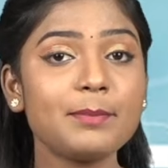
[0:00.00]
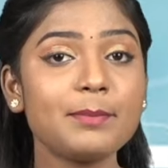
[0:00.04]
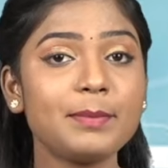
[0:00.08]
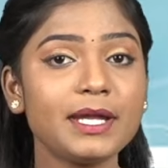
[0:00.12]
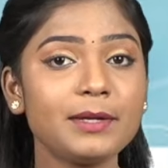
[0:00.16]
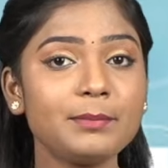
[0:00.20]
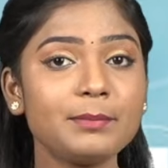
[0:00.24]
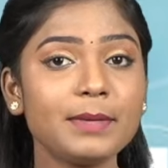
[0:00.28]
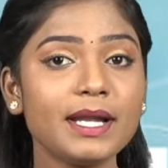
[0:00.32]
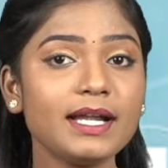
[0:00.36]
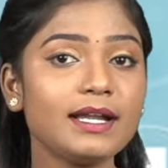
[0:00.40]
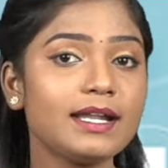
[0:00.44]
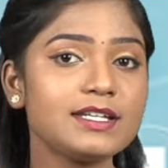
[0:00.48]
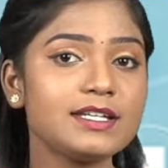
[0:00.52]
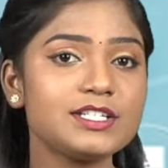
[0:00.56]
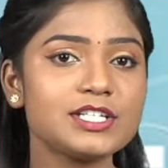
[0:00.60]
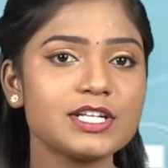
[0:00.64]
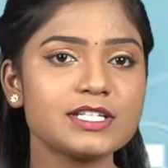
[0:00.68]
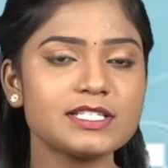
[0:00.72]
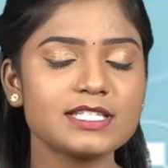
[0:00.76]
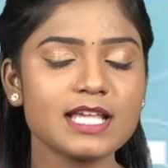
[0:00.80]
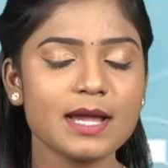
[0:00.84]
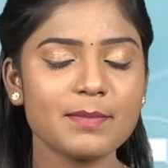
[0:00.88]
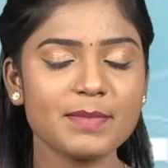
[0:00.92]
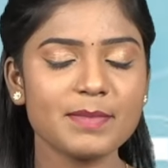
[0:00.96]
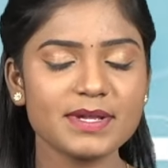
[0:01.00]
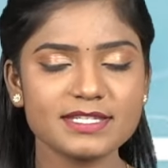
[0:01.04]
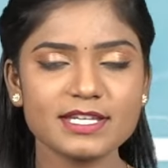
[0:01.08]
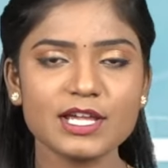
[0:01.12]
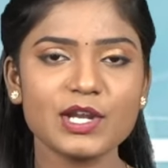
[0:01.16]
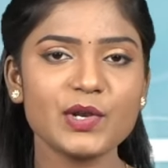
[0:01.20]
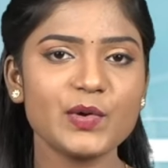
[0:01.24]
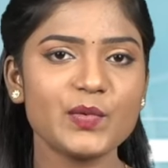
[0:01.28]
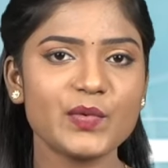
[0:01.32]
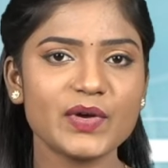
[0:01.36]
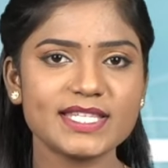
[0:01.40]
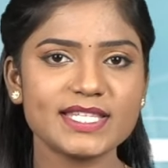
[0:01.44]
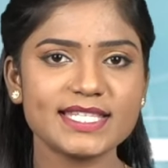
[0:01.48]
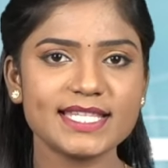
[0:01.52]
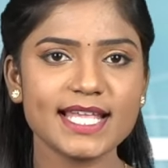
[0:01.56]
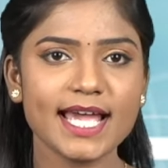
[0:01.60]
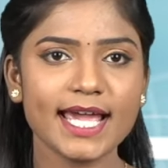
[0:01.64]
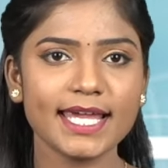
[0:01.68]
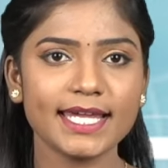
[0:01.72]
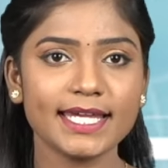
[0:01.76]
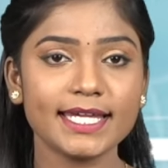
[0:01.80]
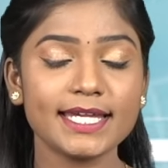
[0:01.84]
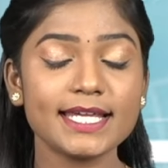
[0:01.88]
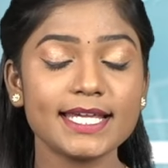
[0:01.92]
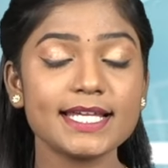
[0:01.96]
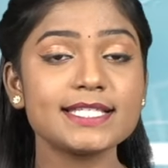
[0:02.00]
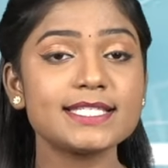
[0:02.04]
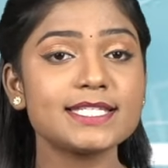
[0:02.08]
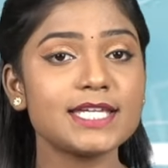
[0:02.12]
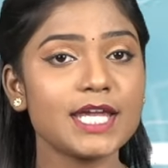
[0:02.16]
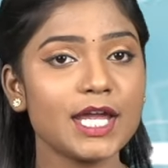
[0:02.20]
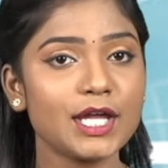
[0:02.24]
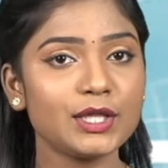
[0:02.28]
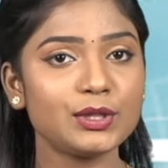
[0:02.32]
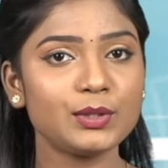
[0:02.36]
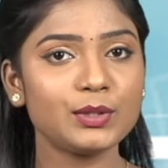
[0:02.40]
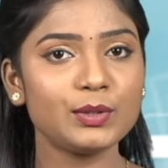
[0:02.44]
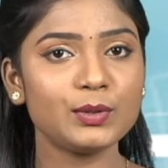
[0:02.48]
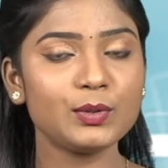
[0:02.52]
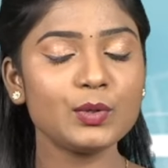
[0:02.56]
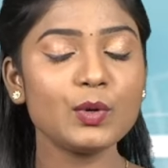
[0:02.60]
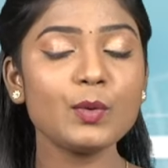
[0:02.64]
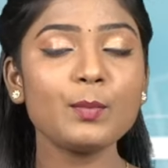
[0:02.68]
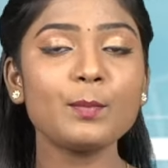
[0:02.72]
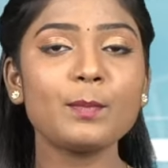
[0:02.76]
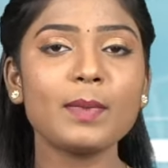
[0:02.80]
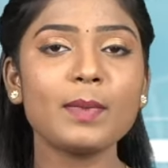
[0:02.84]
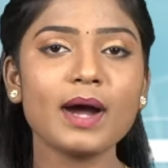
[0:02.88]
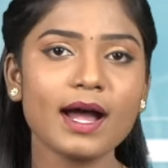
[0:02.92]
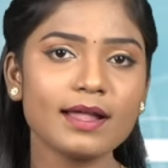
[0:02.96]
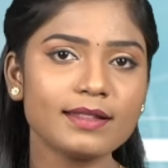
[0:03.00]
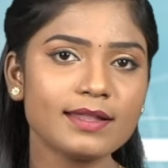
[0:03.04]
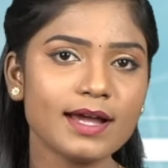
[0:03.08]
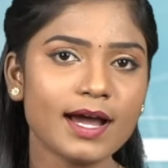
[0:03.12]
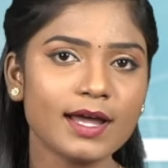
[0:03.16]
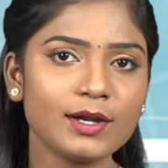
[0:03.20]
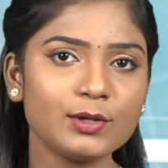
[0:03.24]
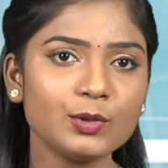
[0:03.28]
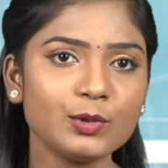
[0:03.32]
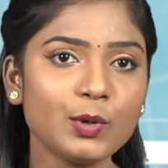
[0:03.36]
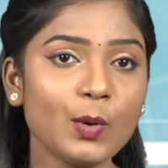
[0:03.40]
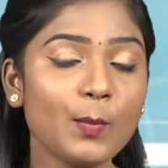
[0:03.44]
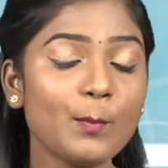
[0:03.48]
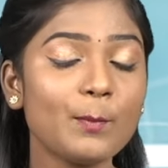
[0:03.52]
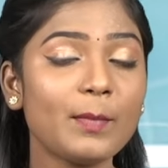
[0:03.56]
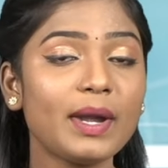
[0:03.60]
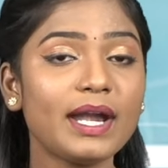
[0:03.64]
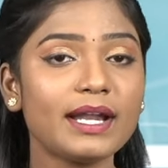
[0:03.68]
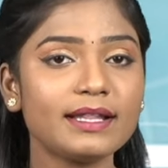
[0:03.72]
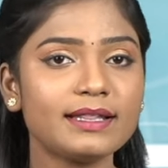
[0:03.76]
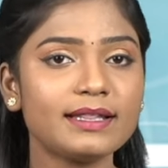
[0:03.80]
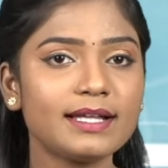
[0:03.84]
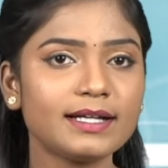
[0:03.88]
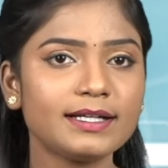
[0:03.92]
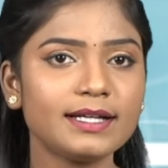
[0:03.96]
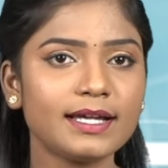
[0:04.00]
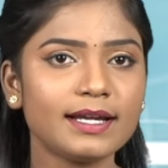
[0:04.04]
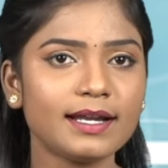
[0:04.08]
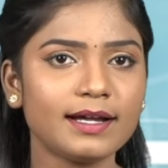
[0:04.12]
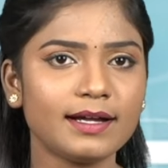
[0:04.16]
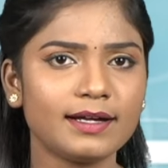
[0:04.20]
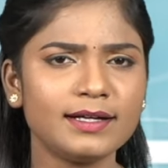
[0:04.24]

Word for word: పిగ్మెంటేషన్ సమస్యలు వస్తాయి చేతులు పాదాలు మెడ దగ్గర